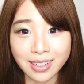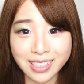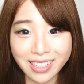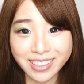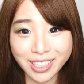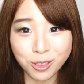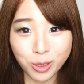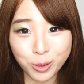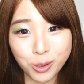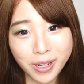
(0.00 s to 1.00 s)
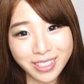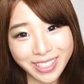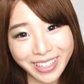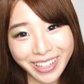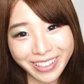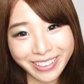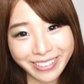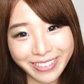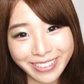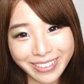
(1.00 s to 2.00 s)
这样整个妆就完成喽。